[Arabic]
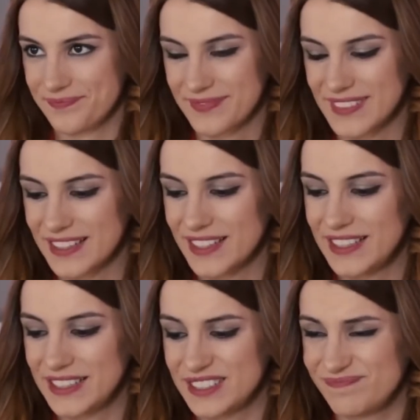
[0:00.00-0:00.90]
غليظ
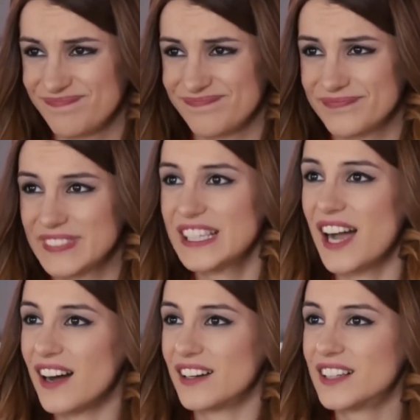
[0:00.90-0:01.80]
أه،
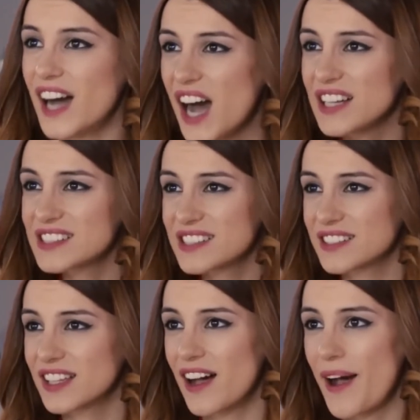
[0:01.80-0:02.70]
أنا
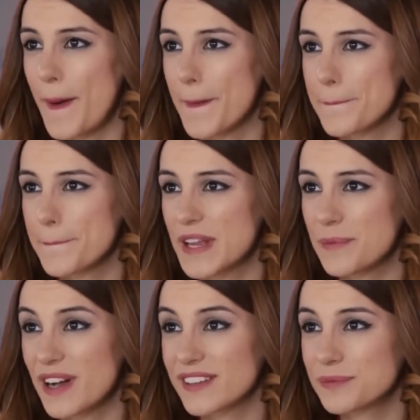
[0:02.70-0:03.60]
بصراحة في
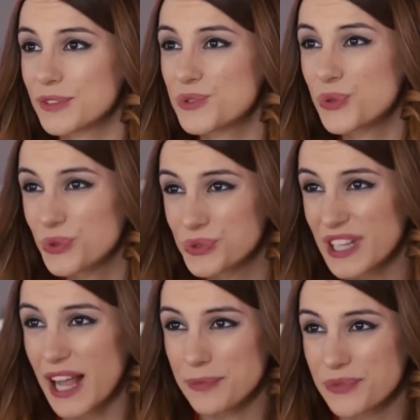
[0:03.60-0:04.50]
عندي اقتراح حلو
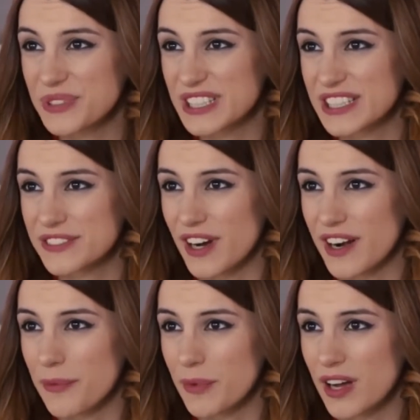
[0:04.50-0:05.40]
كتير بس يمكن ما
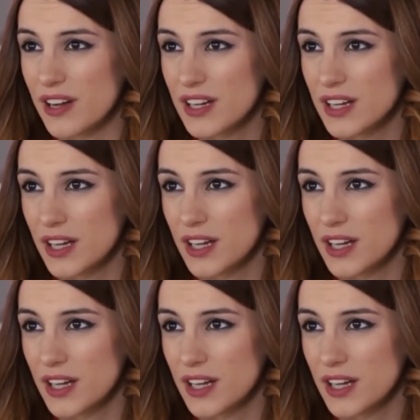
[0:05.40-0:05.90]
يزبط